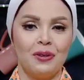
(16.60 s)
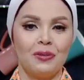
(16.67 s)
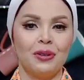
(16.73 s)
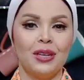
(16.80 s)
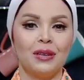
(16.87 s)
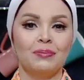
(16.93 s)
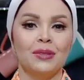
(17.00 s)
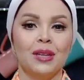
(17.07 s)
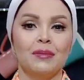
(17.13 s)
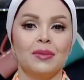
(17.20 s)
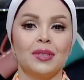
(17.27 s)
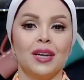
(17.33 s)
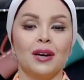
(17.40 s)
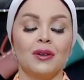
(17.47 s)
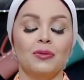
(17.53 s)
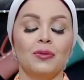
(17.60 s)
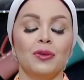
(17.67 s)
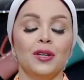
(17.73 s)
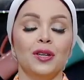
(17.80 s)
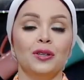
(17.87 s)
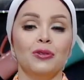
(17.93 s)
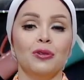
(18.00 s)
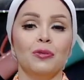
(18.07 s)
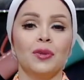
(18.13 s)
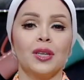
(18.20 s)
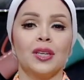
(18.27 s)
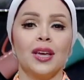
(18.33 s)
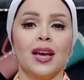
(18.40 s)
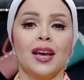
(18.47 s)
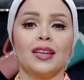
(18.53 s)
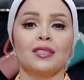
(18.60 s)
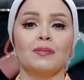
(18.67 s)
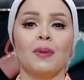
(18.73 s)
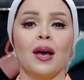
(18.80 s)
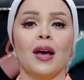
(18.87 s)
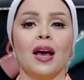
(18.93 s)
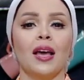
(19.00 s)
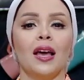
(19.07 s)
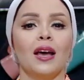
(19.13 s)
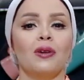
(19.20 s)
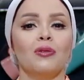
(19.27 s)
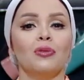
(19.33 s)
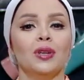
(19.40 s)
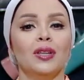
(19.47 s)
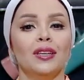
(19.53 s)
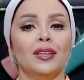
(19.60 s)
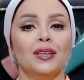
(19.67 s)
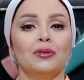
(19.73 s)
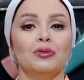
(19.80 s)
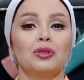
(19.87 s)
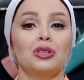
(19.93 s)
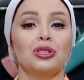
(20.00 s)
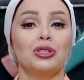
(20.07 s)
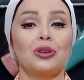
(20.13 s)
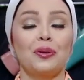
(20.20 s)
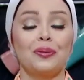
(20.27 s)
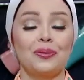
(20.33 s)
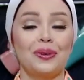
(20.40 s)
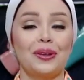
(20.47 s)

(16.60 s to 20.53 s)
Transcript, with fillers: ويبدا من اول اليوم يجهز بقى هياكل ايه ويشرب